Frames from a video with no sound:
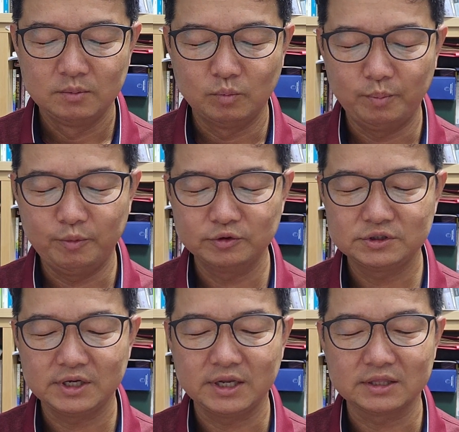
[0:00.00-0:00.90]

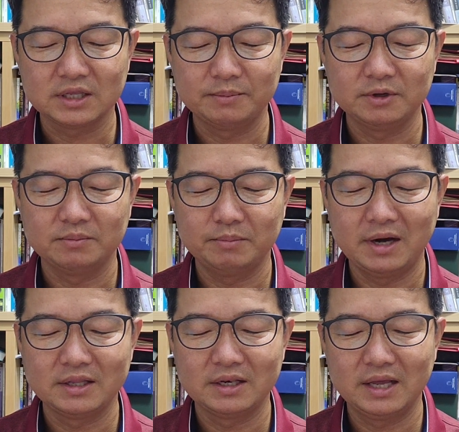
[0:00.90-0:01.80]
못본채 했다면
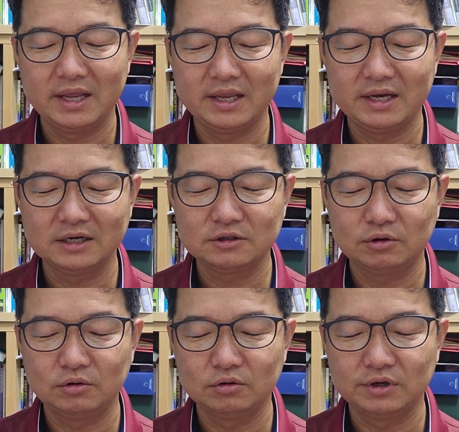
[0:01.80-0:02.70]
만일 나의 양털로